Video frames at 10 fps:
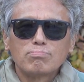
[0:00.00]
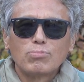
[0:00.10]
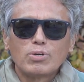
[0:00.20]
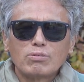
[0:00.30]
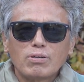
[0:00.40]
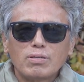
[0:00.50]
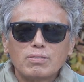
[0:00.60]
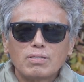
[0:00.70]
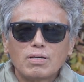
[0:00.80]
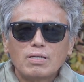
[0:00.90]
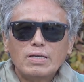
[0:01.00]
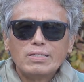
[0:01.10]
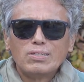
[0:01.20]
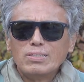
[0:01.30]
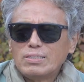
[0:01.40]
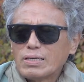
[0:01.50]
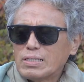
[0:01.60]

뭐라고 그래야 되냐, 저는 이제